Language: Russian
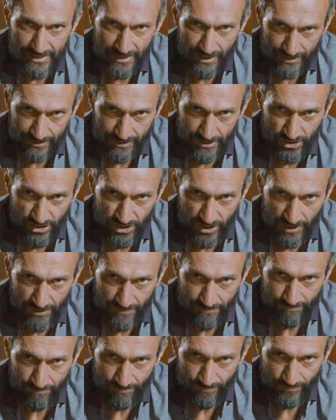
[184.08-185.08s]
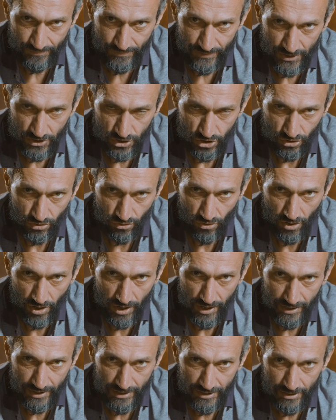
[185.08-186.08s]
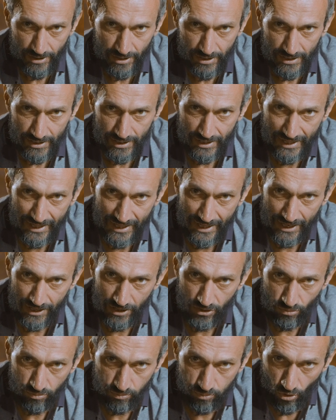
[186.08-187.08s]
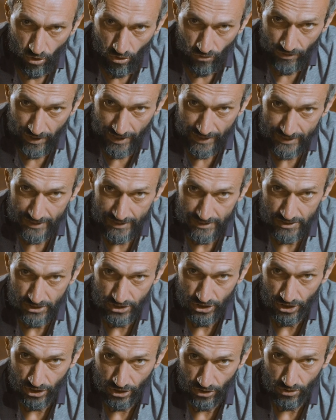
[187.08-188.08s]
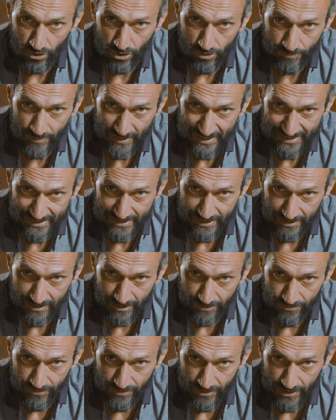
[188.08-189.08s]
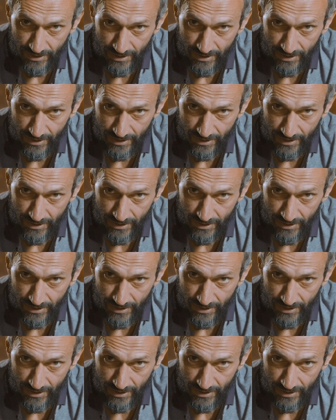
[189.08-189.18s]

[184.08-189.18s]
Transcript: карточки, что для любого из четырех признаков